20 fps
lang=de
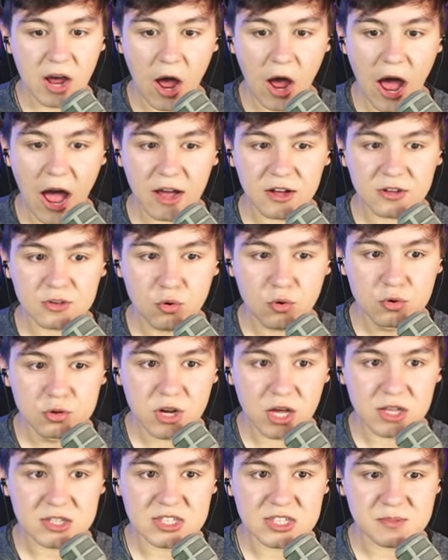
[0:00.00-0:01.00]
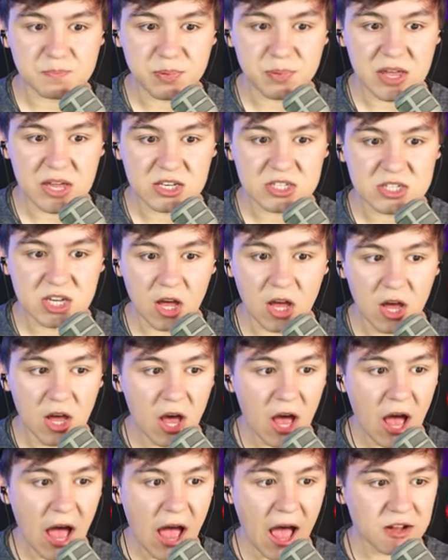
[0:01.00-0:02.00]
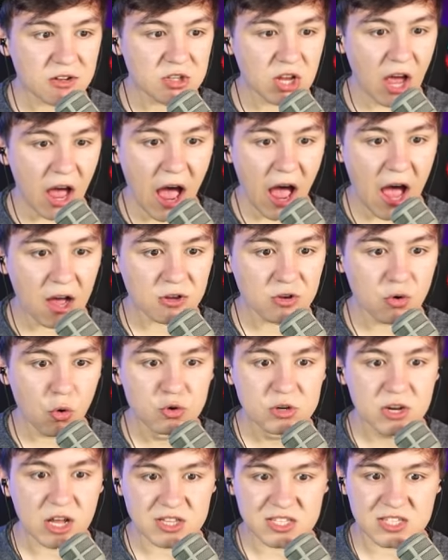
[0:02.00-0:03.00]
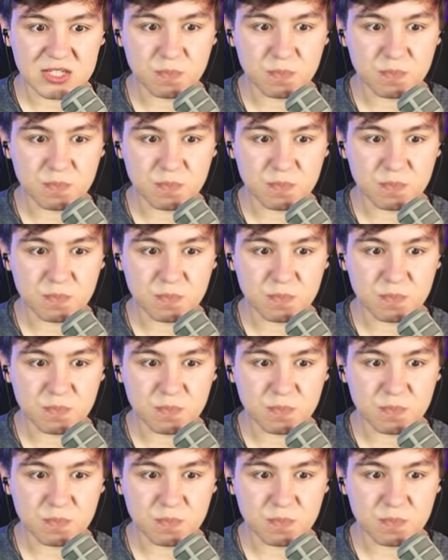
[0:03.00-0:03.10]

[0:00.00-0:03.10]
800 Speed? 800 äh,